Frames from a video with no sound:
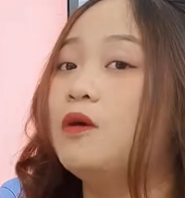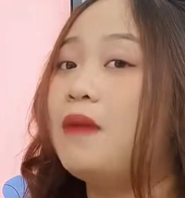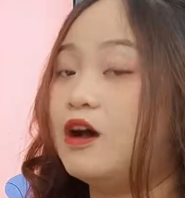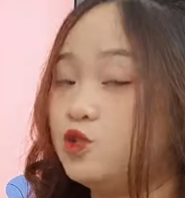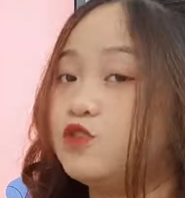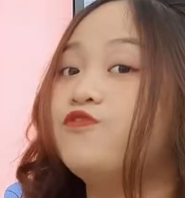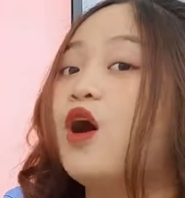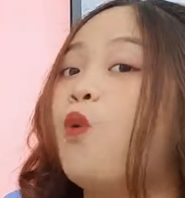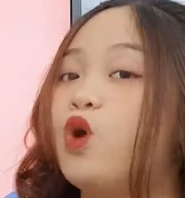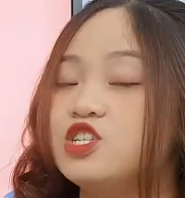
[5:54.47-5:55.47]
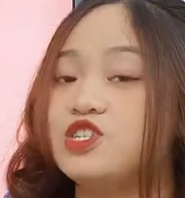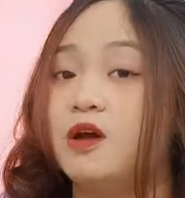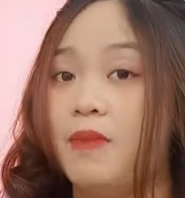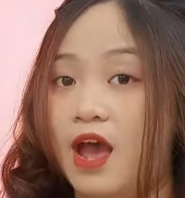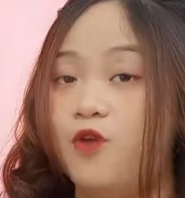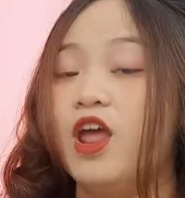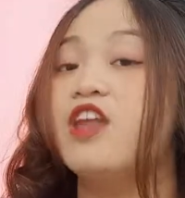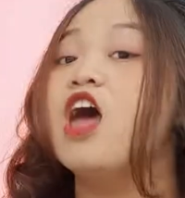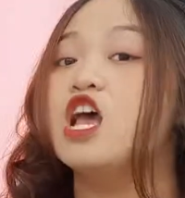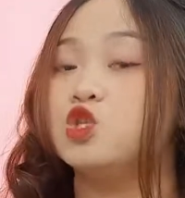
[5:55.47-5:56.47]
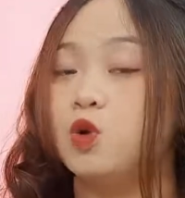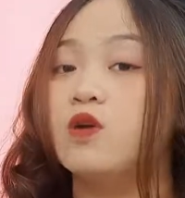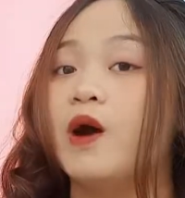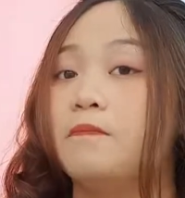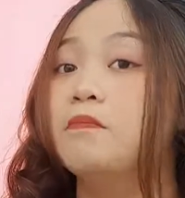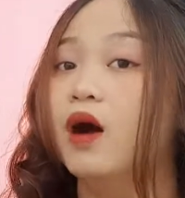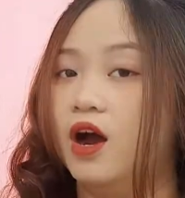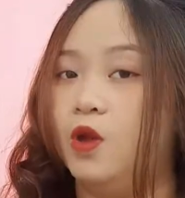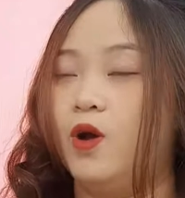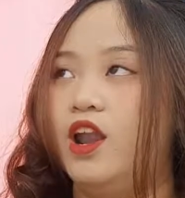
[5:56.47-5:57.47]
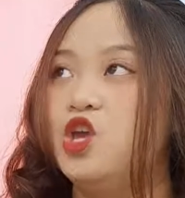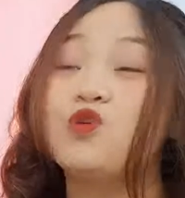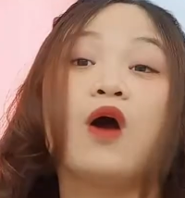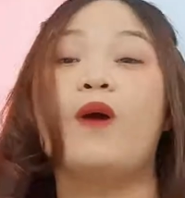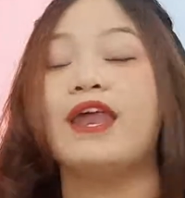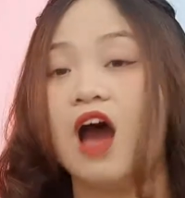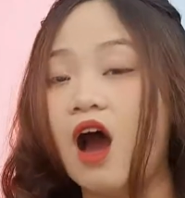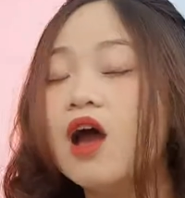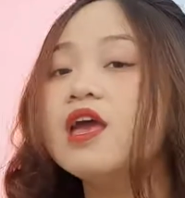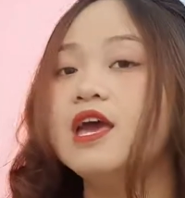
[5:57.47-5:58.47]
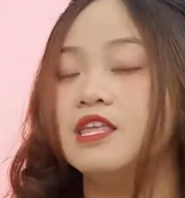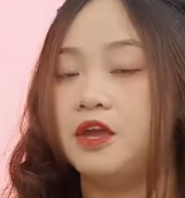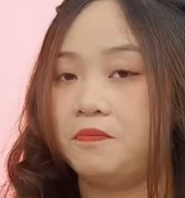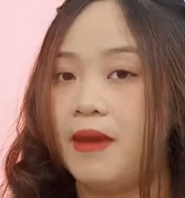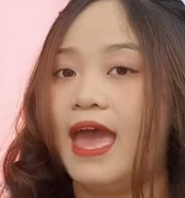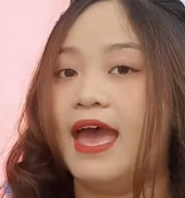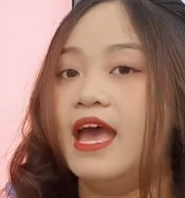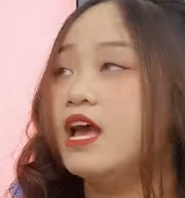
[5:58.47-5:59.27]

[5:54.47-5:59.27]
about và what about để đề xuất hoặc mời hoặc là yêu cầu ai đó. Nhưng mà